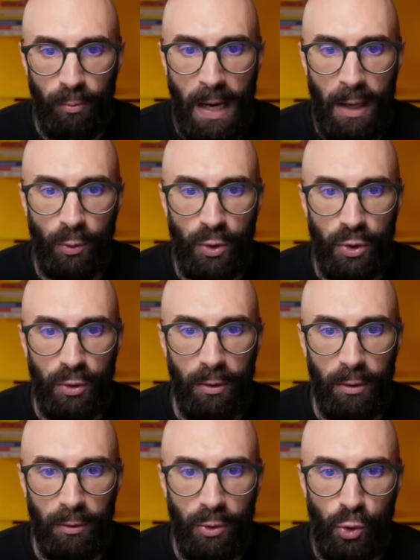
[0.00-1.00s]

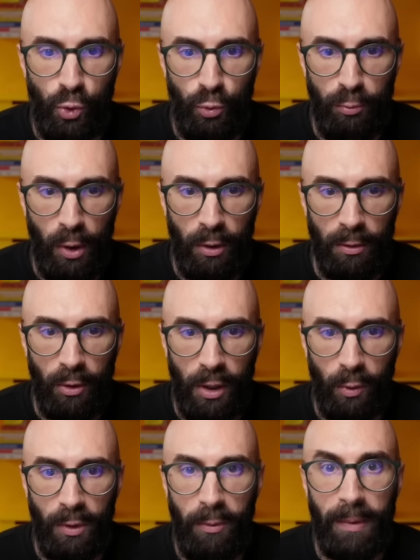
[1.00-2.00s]
mouse, zoom, no? E
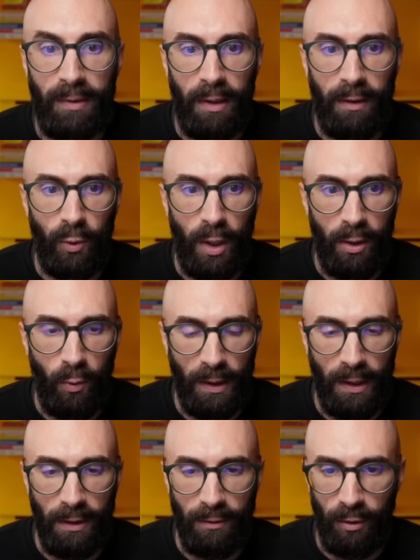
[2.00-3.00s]
quindi mi metto a lavorare qua
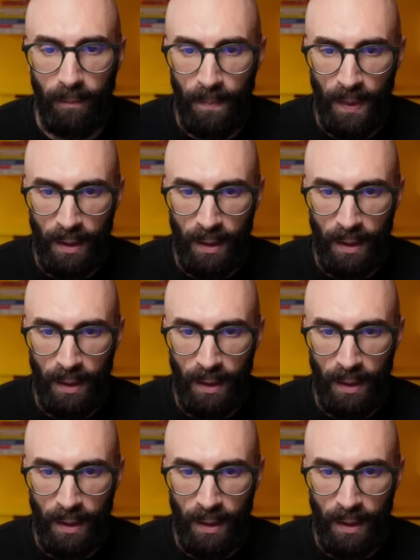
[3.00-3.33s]
dentro.